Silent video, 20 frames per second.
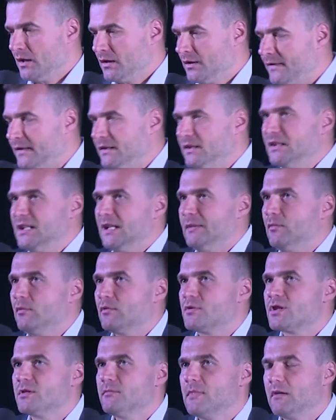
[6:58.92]
Dwa dni temu
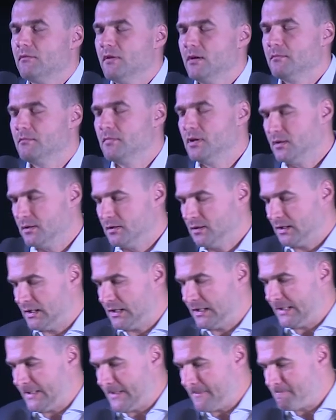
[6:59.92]
otrzymałem
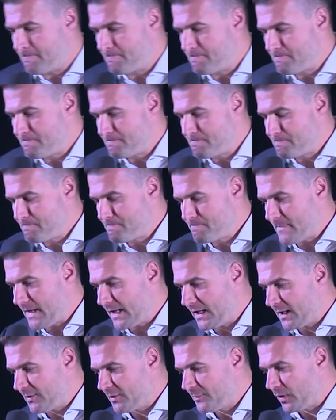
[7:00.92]
e,
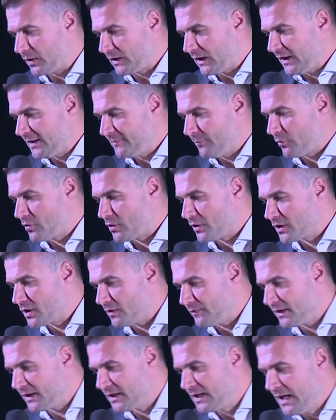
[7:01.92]
na jednym z portali
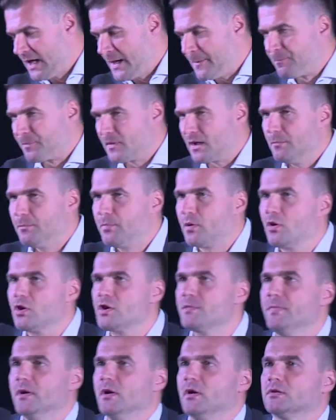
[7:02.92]
społecznościowych
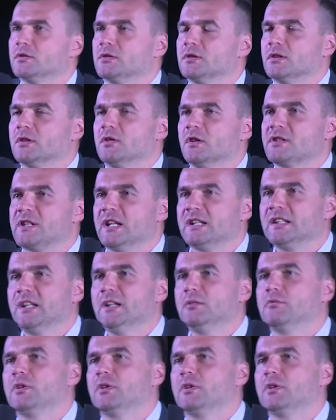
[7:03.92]
prośbę od koleżanki,